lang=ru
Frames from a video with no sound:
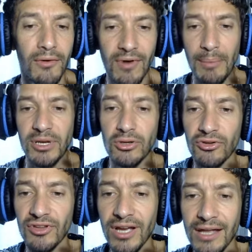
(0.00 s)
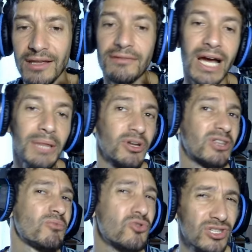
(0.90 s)
вам придется играть онлайн,
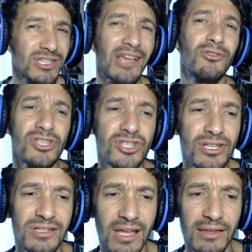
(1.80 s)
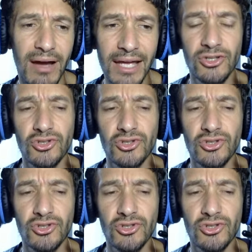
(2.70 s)
поэтому лучше сразу начните с онлайна,